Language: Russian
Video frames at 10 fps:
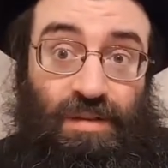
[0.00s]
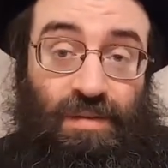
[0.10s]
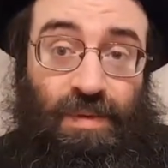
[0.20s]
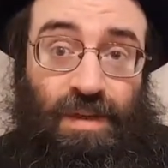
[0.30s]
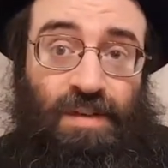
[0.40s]

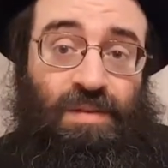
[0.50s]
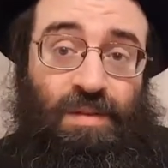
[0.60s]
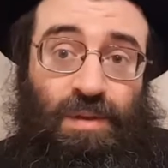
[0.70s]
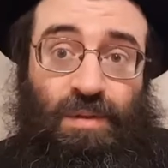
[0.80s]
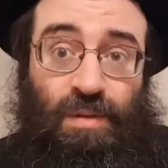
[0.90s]

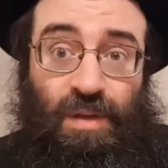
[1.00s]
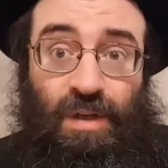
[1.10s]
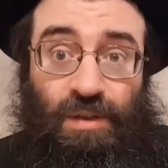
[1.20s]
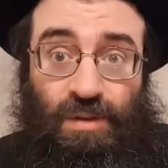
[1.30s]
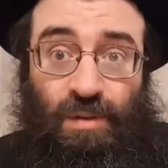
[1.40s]
заподозривать, что,
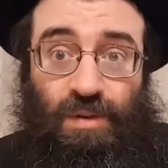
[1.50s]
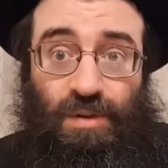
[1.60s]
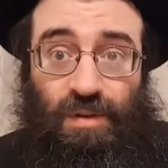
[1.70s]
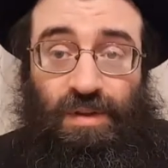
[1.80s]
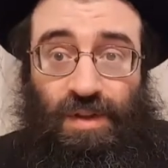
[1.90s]
что он
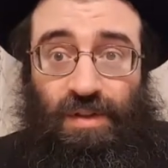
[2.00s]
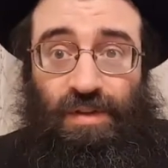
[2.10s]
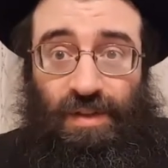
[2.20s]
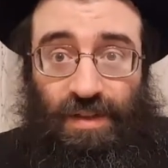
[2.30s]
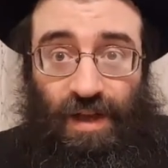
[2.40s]
что-то
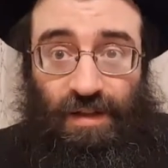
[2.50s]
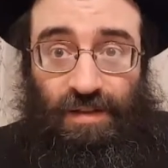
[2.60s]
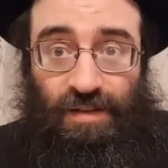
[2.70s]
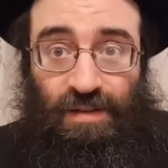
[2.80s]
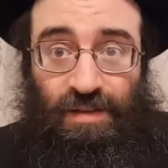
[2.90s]
делает не так.
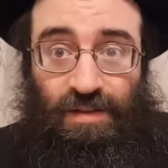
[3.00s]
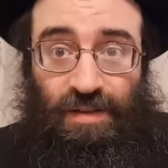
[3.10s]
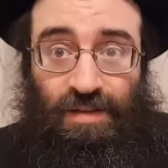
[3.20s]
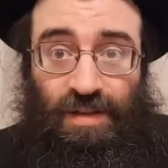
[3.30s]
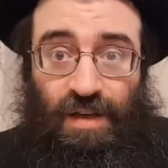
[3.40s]

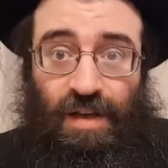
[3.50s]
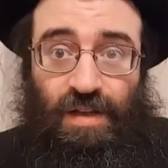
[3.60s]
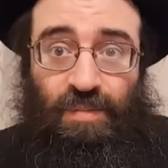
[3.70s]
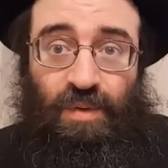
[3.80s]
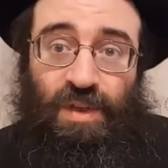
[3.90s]
Да, скорее
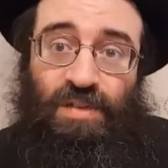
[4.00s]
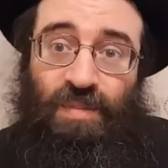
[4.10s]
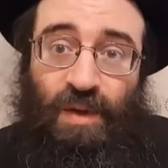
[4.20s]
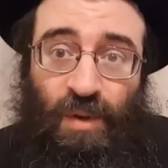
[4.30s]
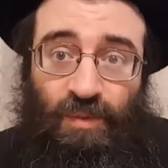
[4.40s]
они будут есть в
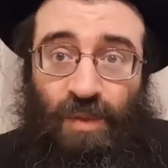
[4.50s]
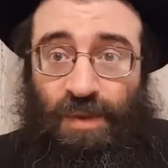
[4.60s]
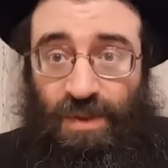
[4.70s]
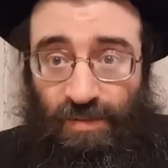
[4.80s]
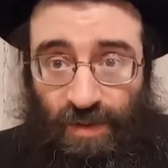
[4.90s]
моем
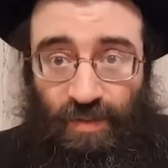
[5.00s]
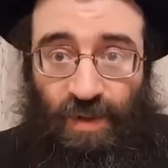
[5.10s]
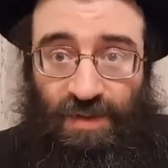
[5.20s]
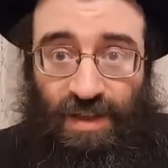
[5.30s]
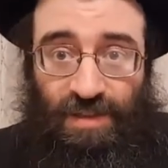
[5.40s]
доме, чем в его,
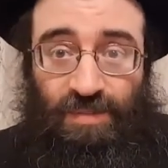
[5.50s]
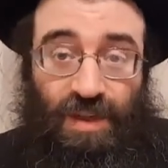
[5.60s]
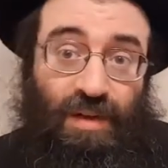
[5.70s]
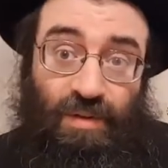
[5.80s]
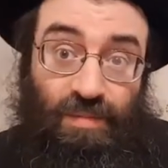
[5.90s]
скажем
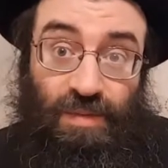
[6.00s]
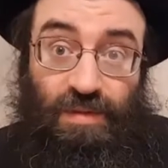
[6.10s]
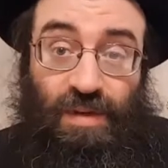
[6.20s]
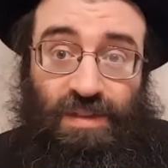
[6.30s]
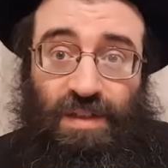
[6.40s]
так. Он был
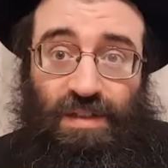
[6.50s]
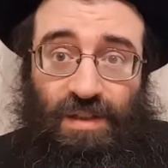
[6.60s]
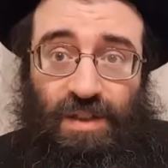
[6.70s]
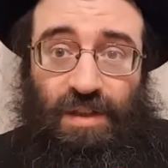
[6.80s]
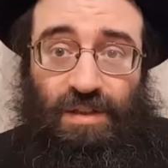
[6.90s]
во всех
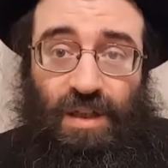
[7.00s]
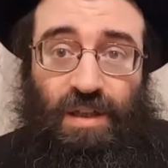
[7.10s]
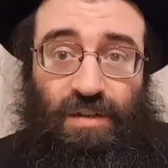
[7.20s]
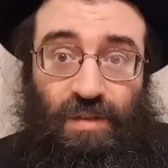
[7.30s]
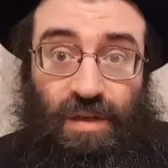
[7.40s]
отношениях человек,
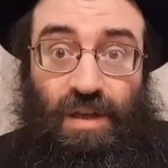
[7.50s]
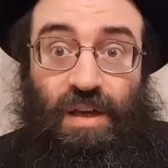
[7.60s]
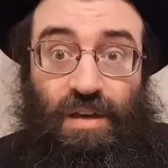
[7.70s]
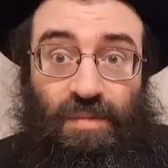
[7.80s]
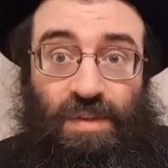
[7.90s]
который,
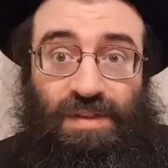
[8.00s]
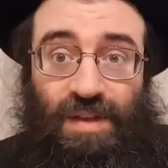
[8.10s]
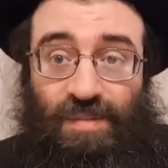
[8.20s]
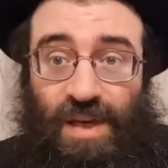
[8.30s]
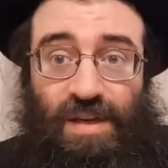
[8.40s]
без
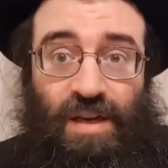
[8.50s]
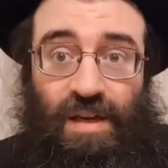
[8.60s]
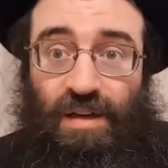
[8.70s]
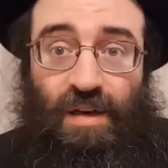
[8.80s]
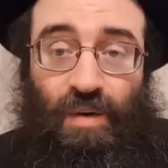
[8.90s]

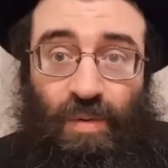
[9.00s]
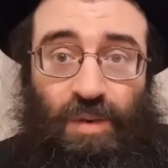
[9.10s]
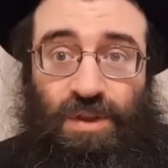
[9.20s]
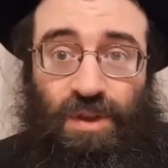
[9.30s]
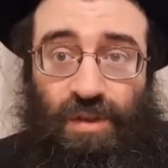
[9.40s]
сомнения,
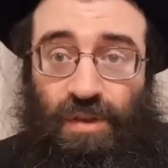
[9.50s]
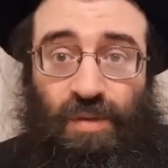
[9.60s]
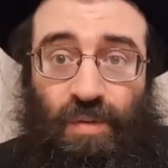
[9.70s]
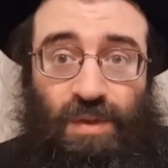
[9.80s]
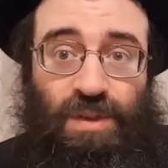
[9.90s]
очень и
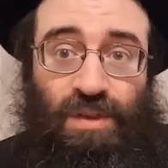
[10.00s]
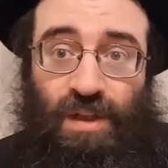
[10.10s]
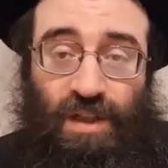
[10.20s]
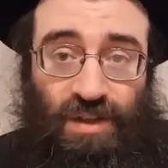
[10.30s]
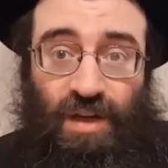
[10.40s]
очень
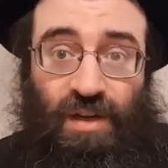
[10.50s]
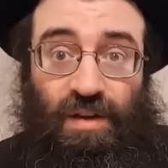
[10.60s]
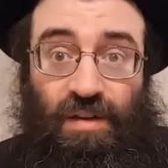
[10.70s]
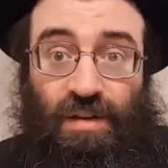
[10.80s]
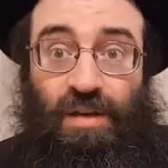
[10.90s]

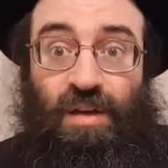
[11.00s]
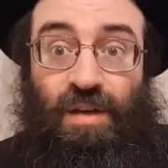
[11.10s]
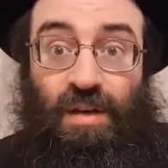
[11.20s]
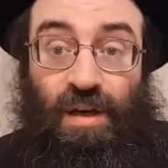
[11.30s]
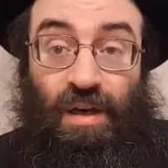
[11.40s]
кошерный,
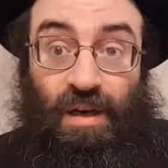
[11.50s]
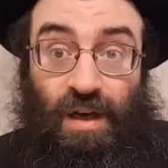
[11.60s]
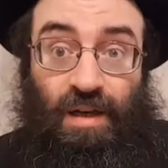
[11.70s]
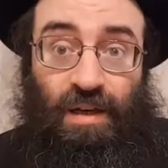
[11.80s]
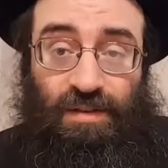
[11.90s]

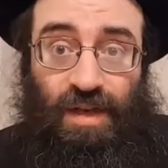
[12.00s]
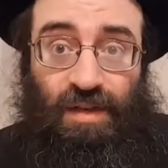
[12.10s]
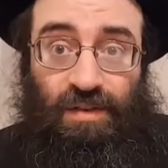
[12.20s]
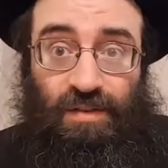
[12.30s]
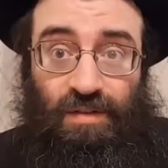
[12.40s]
как
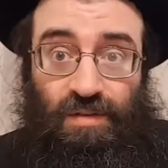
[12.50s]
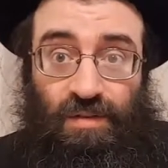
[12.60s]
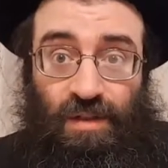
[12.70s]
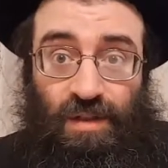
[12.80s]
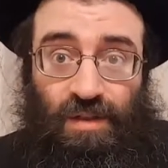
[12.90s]
казалось.
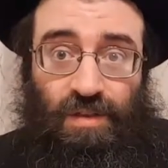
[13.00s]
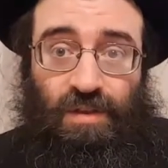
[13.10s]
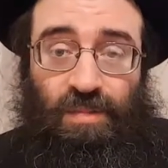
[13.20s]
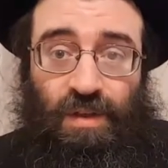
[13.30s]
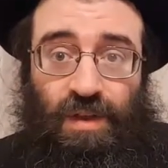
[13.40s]
Но оказалось,
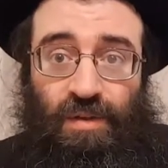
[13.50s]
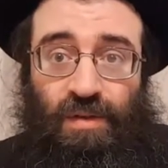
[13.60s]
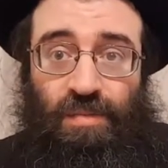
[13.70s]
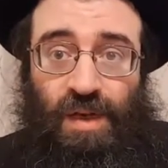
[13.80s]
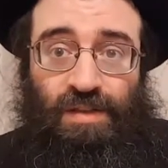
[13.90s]
что
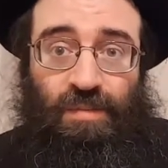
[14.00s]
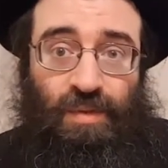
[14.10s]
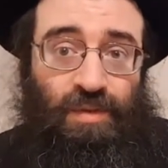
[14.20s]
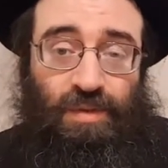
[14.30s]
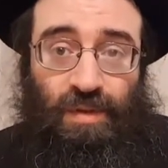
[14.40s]
продает мясо
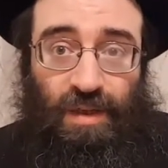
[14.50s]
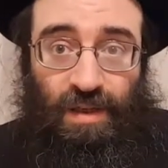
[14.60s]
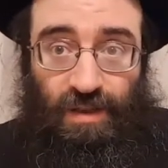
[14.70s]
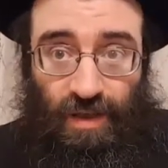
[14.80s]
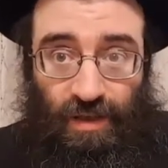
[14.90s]
полностью
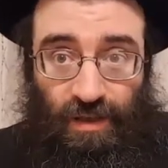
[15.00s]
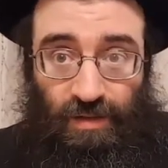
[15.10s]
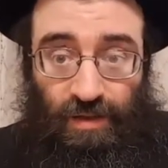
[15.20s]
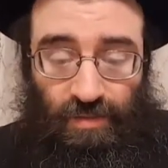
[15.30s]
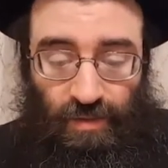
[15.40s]
некошерное,
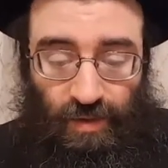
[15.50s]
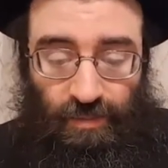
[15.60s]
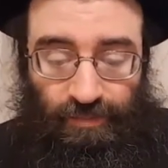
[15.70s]
трифное,